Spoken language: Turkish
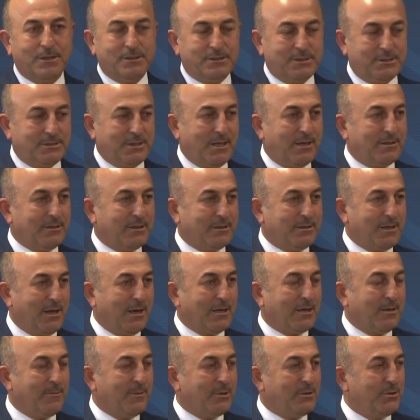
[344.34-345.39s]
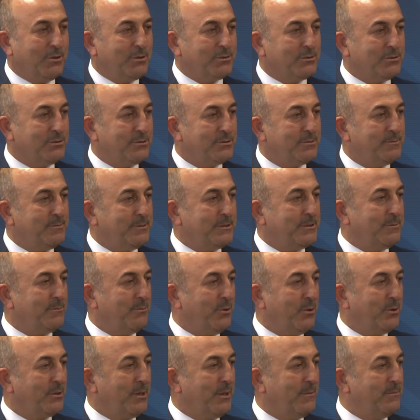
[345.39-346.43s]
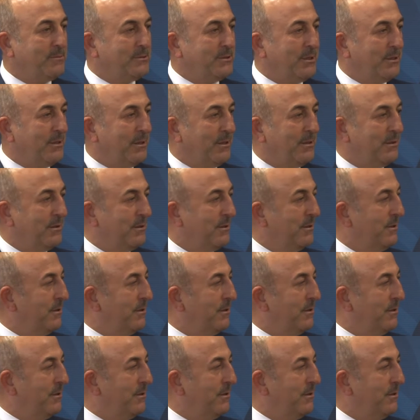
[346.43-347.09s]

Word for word: Sizler de takip ediyorsunuz. Bizim bölgemizde de